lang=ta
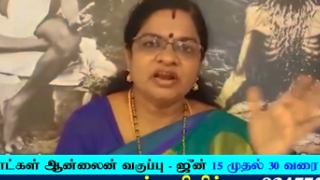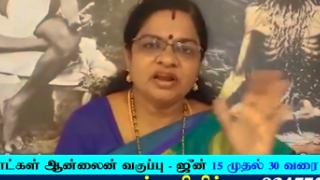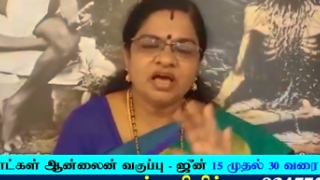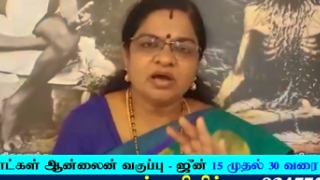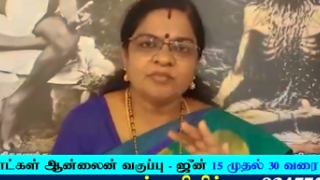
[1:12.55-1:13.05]

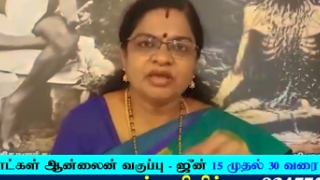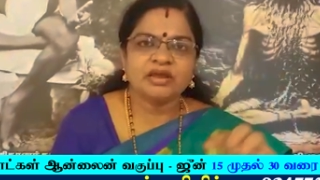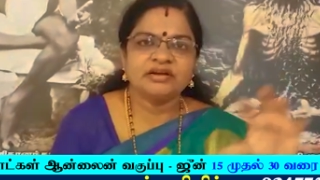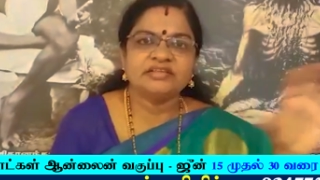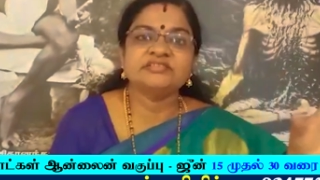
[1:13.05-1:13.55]
எல்லாமே
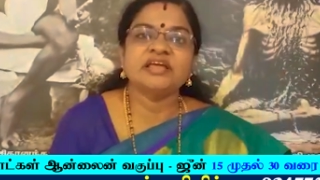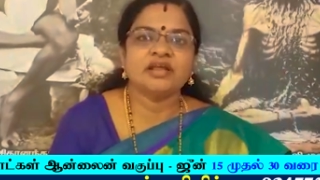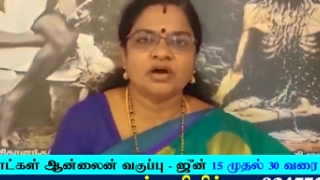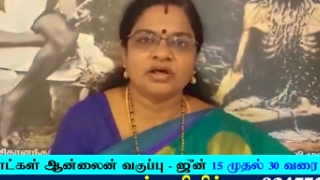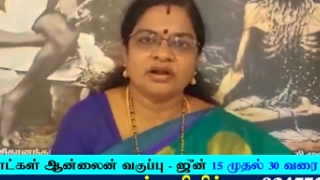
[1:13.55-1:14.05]
டிசைன்
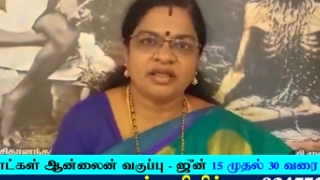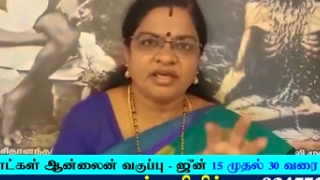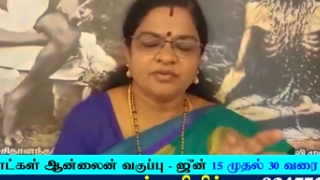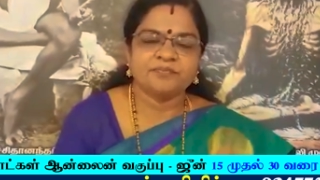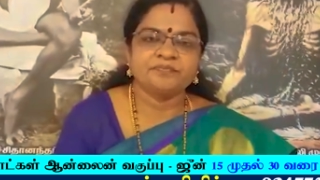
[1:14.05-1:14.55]
ஆகிற
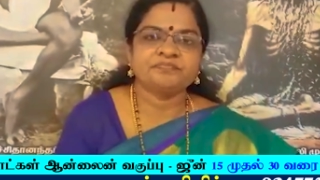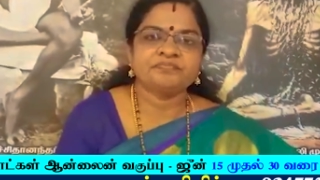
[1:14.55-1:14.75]
நேரம்